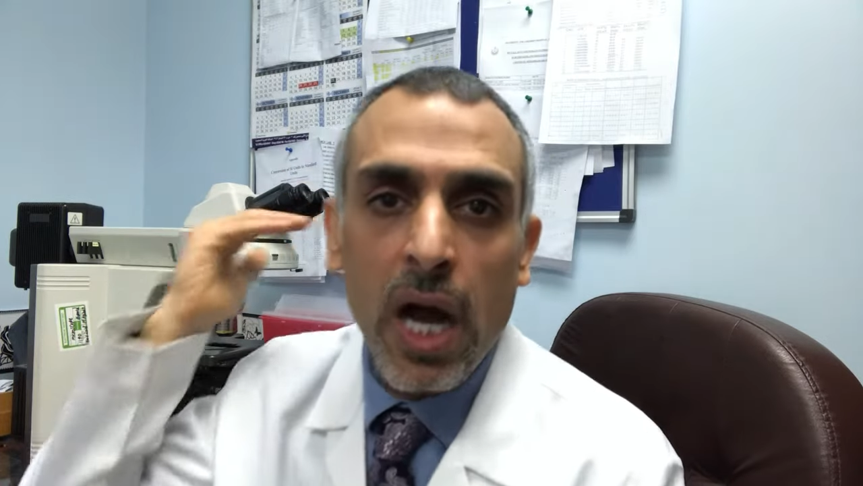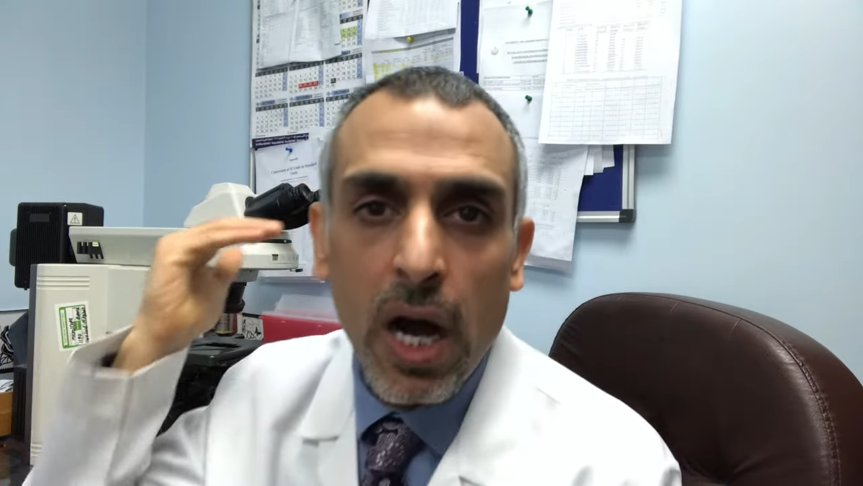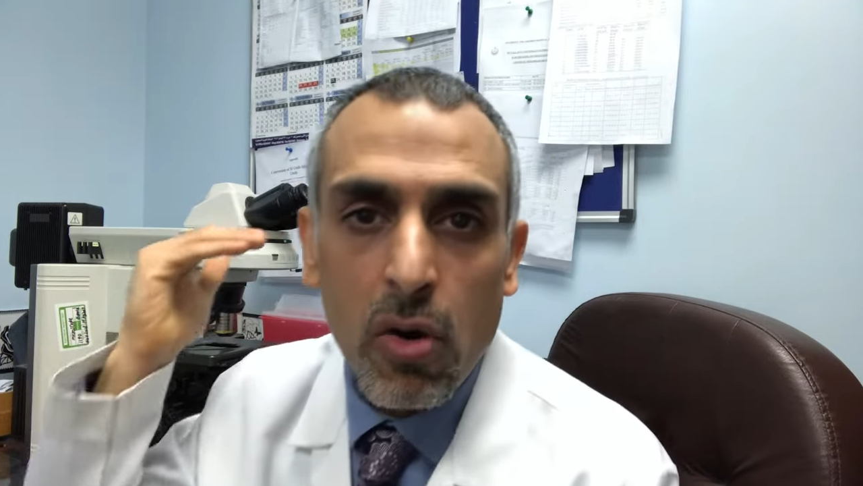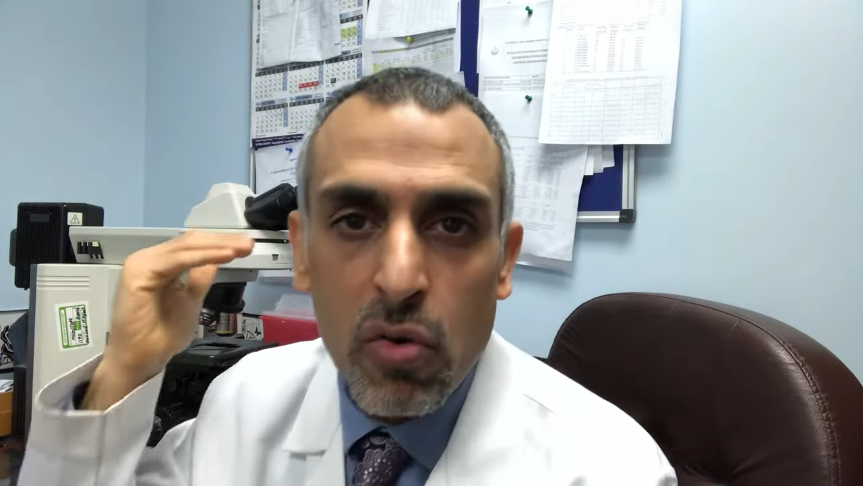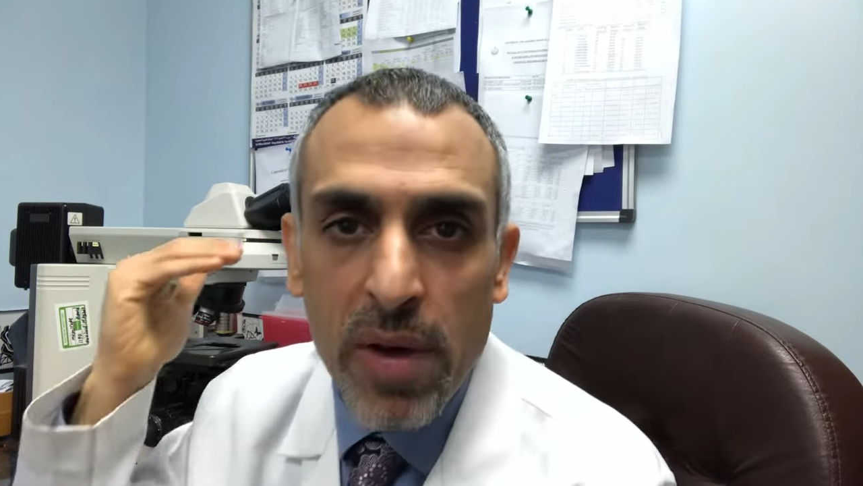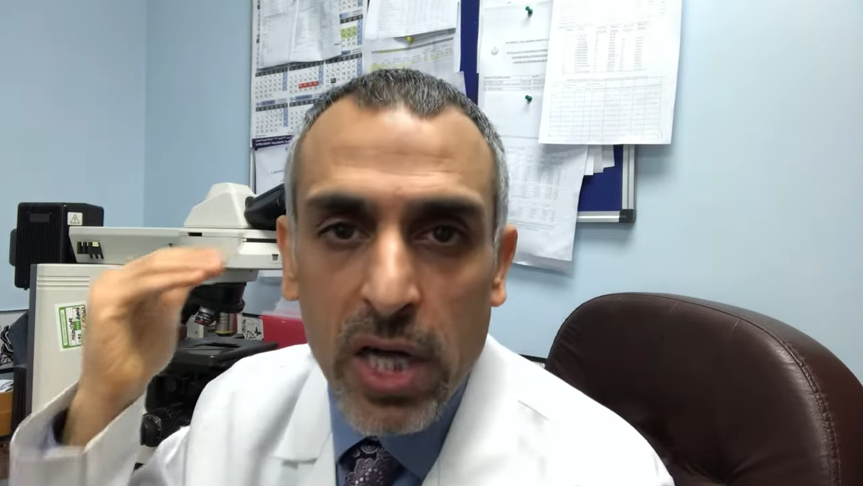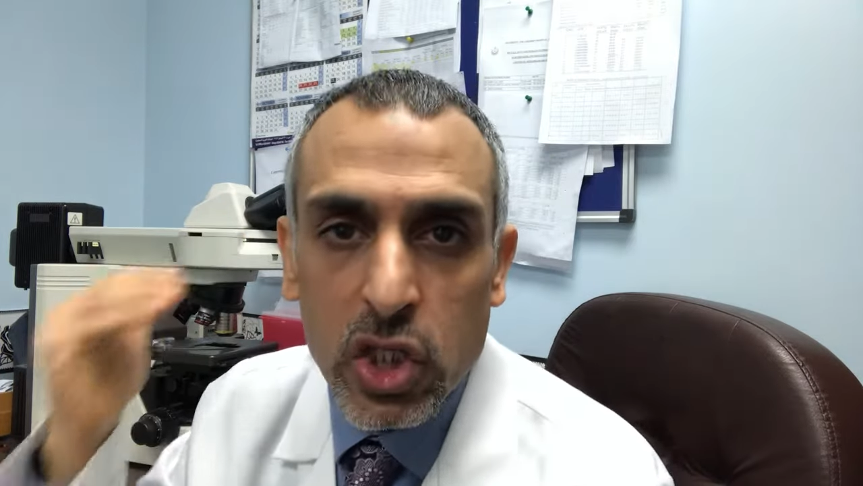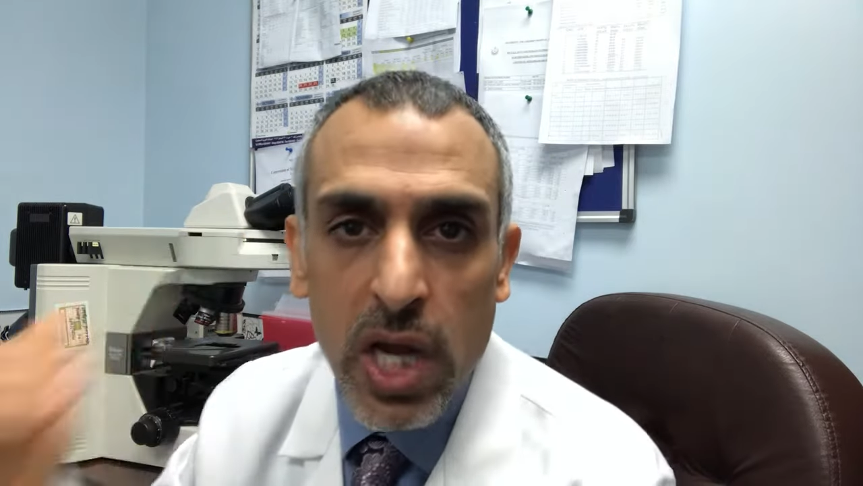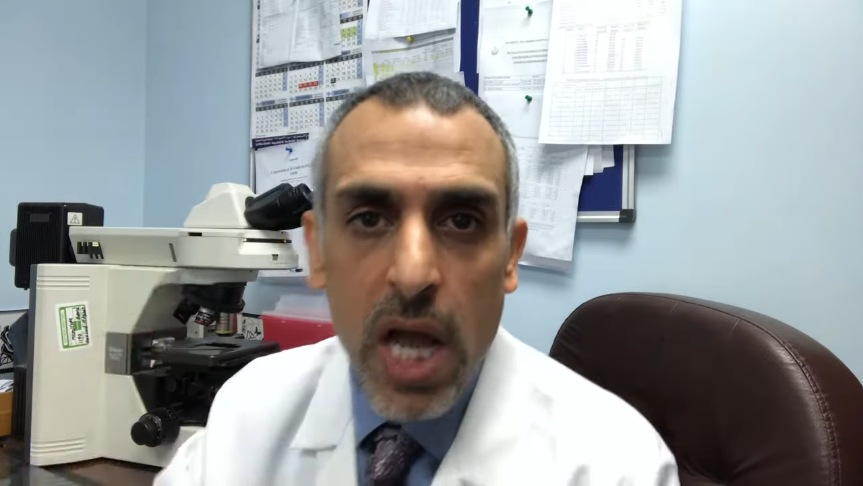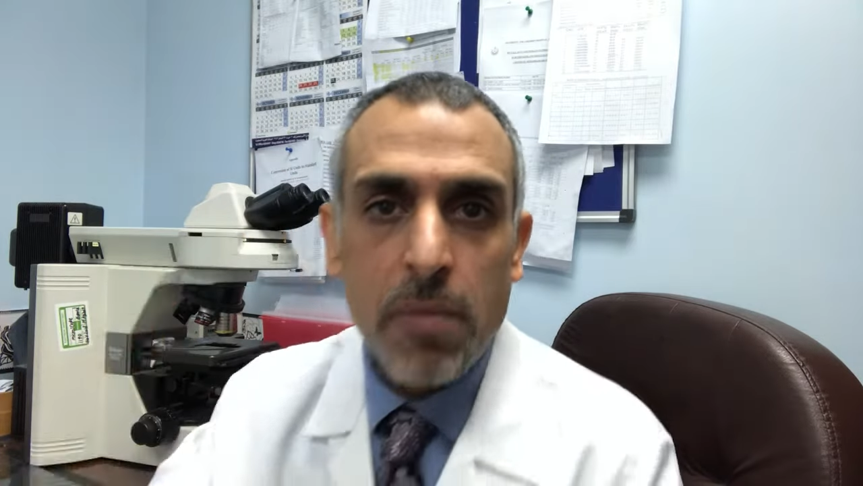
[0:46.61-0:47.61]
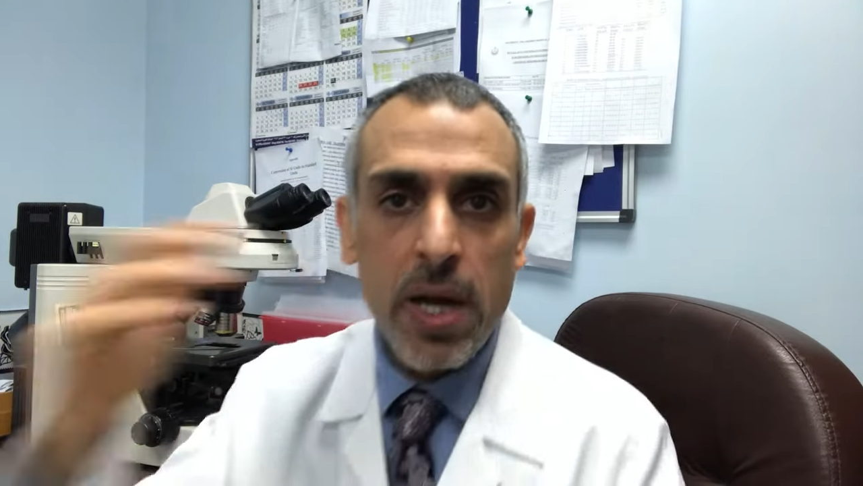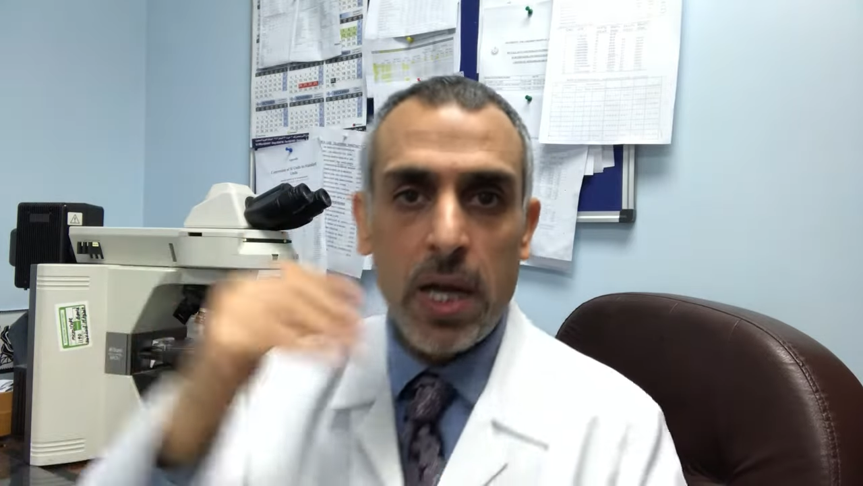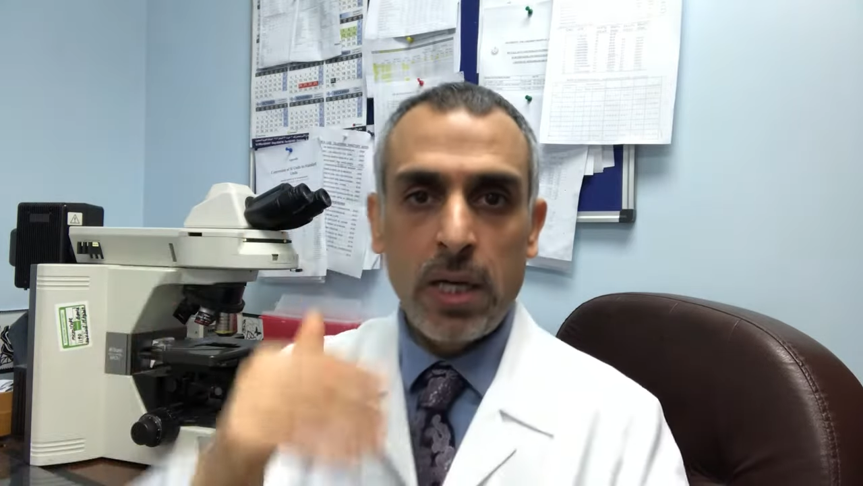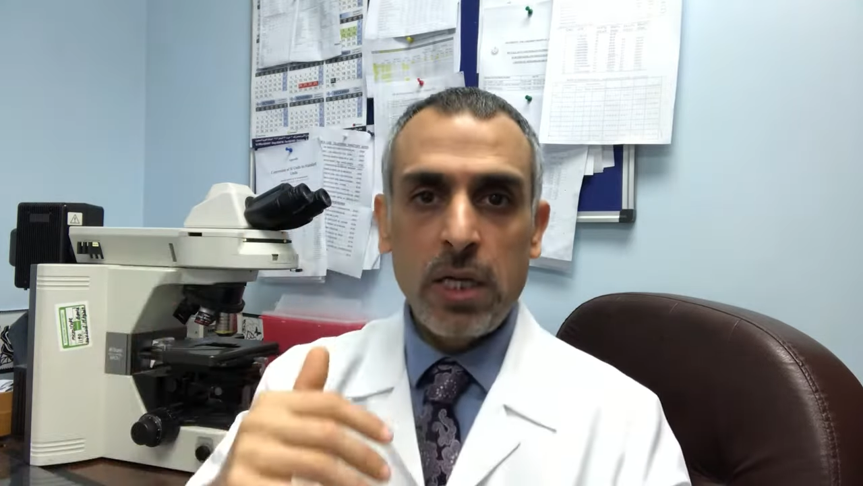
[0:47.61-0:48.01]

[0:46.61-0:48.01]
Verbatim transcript: أو ما شابه